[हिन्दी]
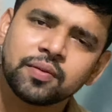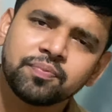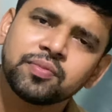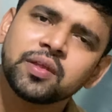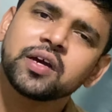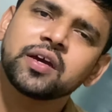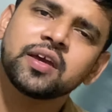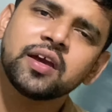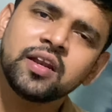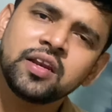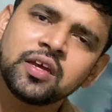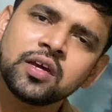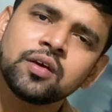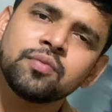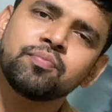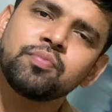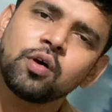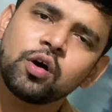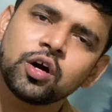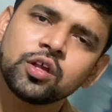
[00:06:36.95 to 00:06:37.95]
तब तक के
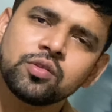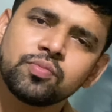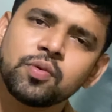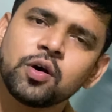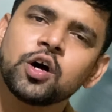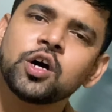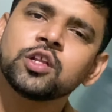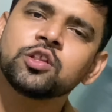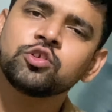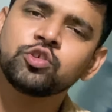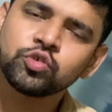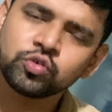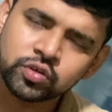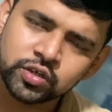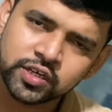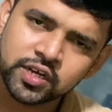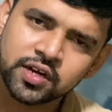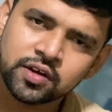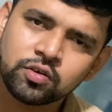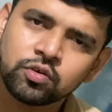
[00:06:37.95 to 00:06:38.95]
लिए बहुत बहुत
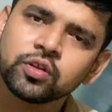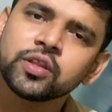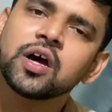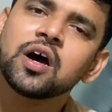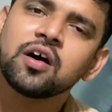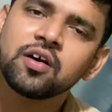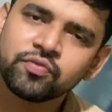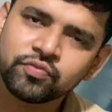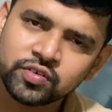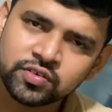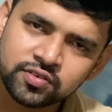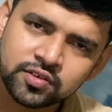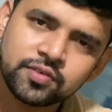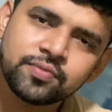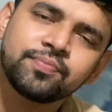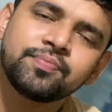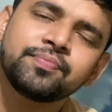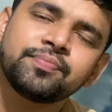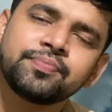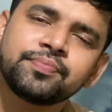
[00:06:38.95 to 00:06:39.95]
शुक्रिया खुदा
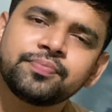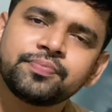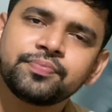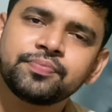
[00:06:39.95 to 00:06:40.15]
हाफिज़